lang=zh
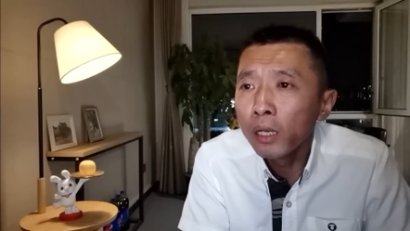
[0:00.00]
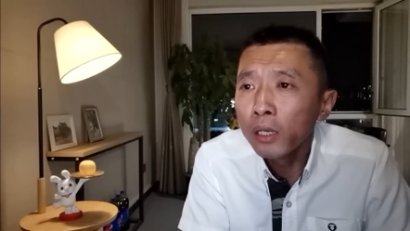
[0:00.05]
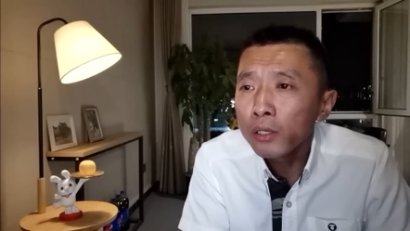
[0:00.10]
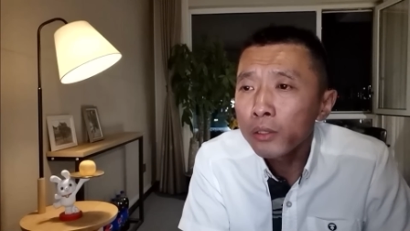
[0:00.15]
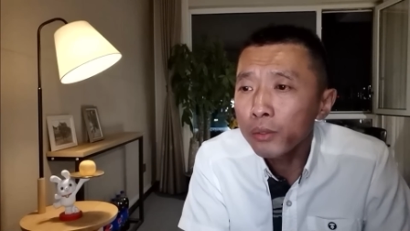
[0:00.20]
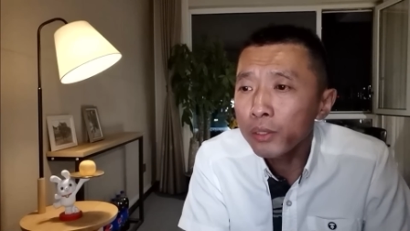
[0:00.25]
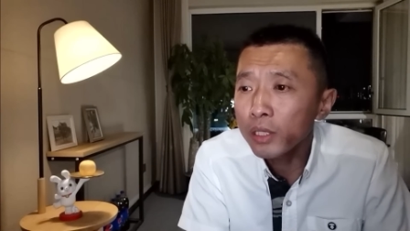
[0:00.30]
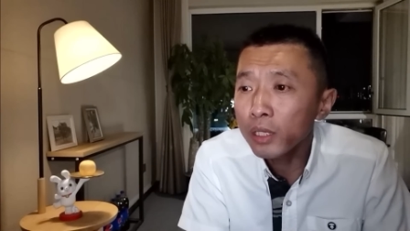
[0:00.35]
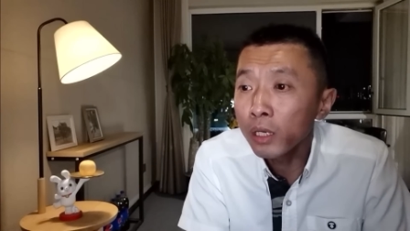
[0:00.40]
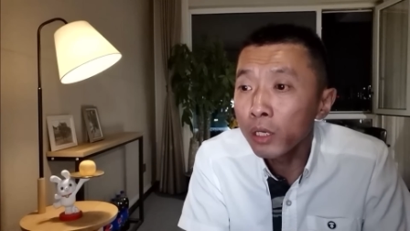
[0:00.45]

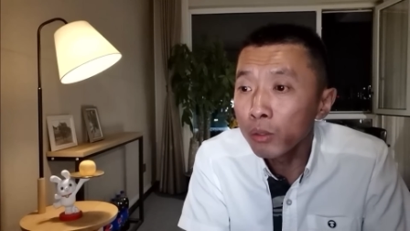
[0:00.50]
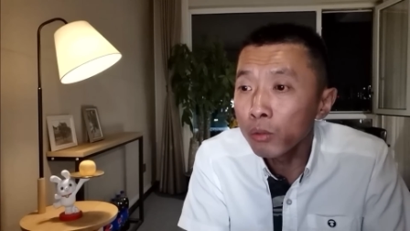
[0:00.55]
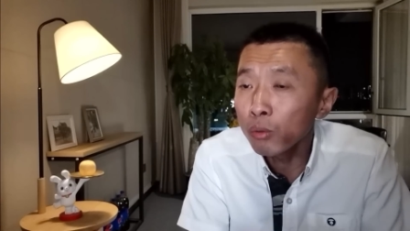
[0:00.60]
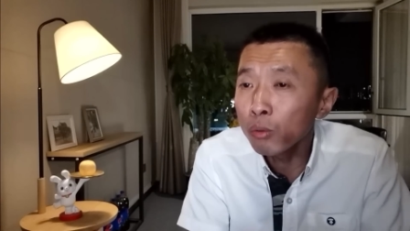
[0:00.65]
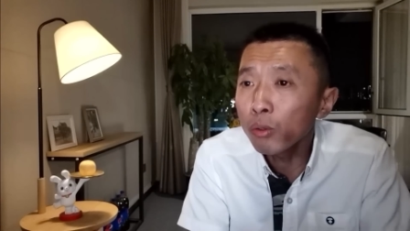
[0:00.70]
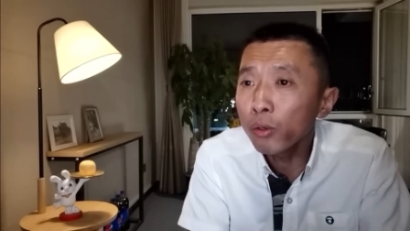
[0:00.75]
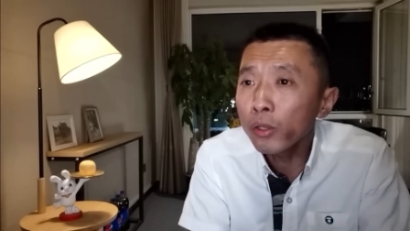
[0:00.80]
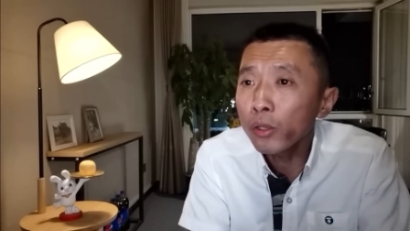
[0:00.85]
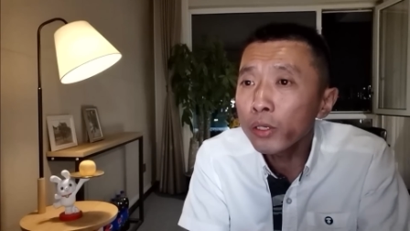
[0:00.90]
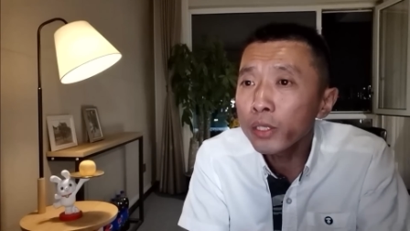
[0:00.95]
说
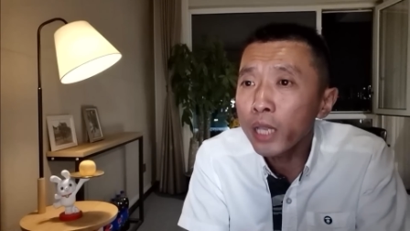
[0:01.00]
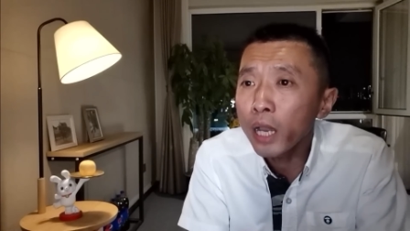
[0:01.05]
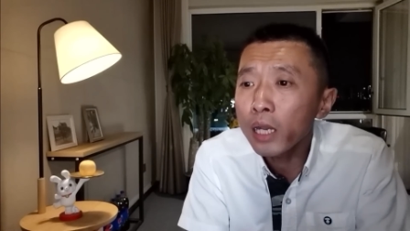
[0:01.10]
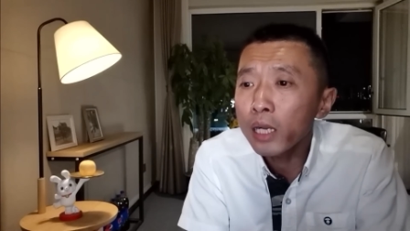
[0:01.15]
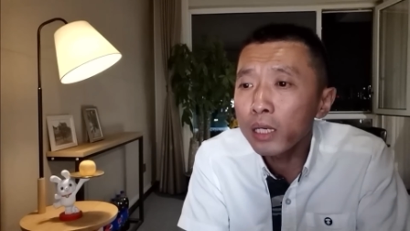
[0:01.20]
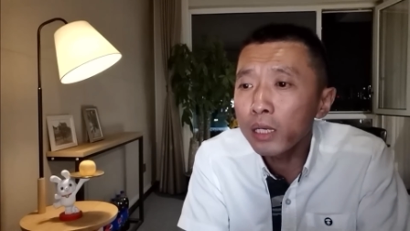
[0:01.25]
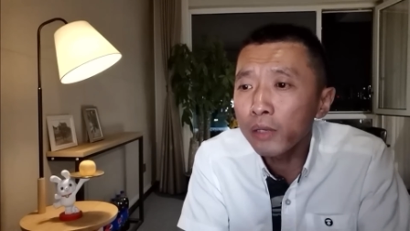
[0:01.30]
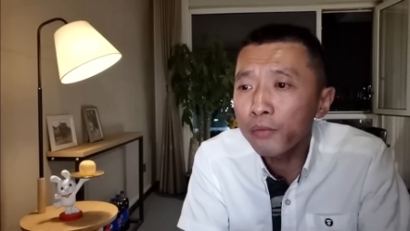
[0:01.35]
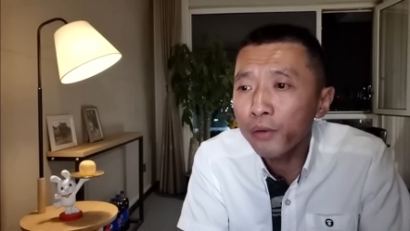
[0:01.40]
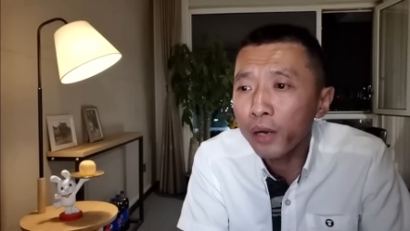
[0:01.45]
如果要严
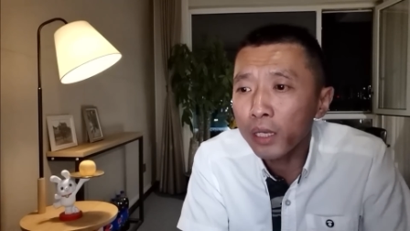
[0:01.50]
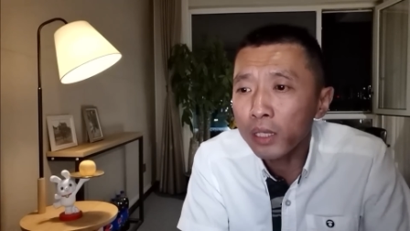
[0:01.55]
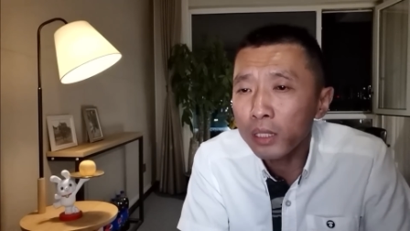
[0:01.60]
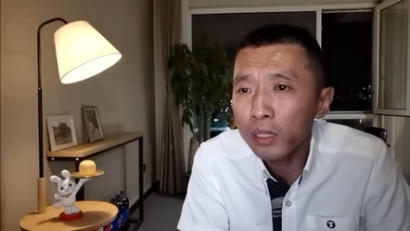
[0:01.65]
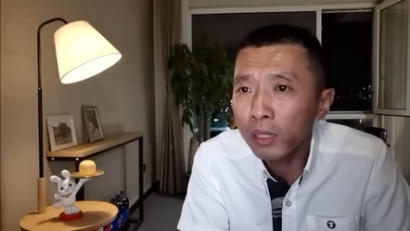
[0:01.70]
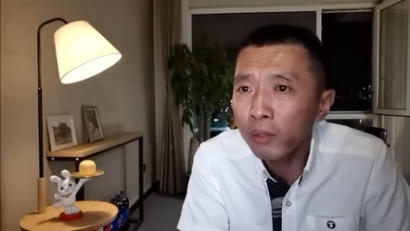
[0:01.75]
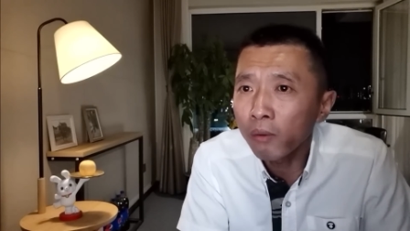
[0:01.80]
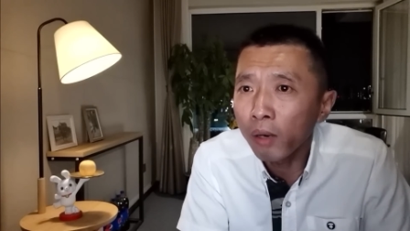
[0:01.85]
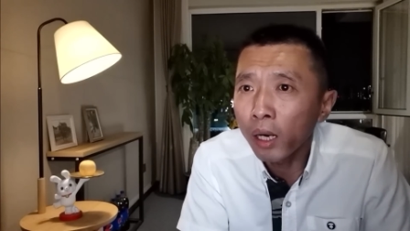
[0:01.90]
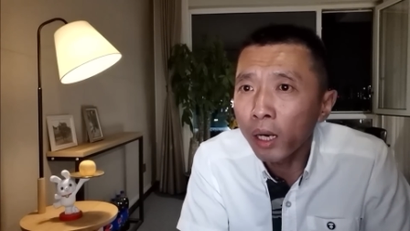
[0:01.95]
格法治
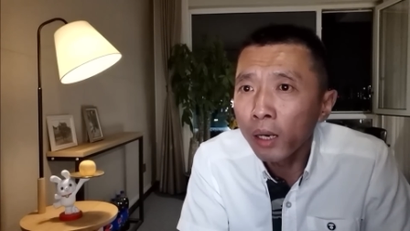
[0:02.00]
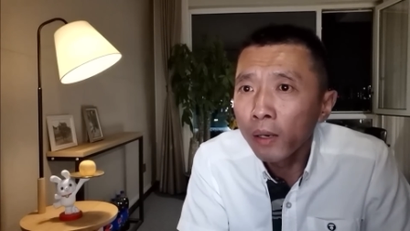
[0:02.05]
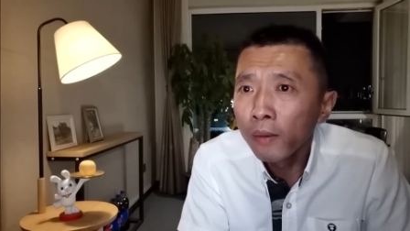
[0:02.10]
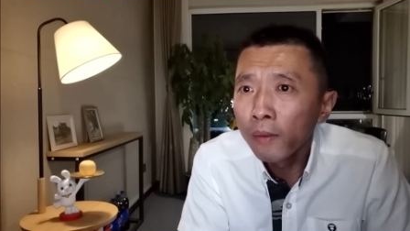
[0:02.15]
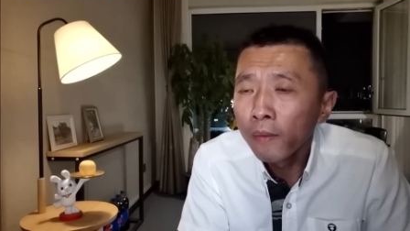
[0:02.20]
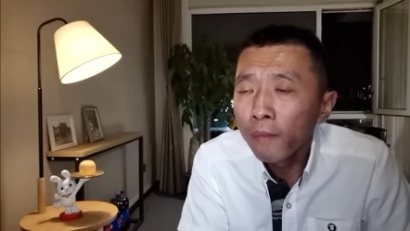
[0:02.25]
的话，